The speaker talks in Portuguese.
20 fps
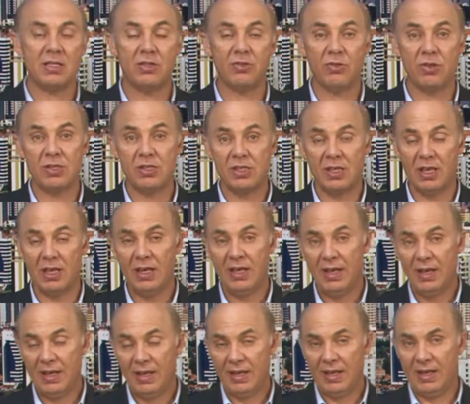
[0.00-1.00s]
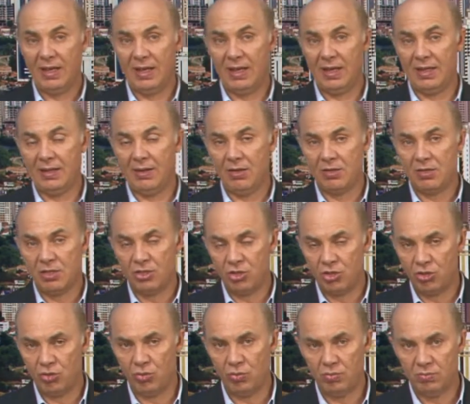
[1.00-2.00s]
Se você é, não
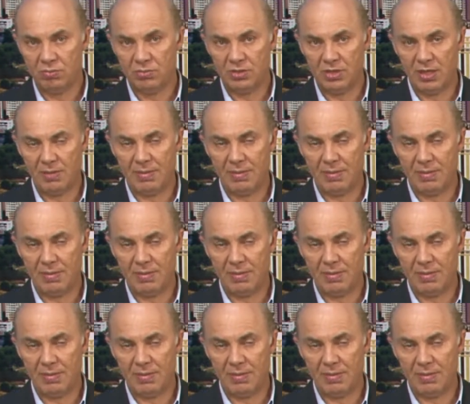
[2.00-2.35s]
assistiu né,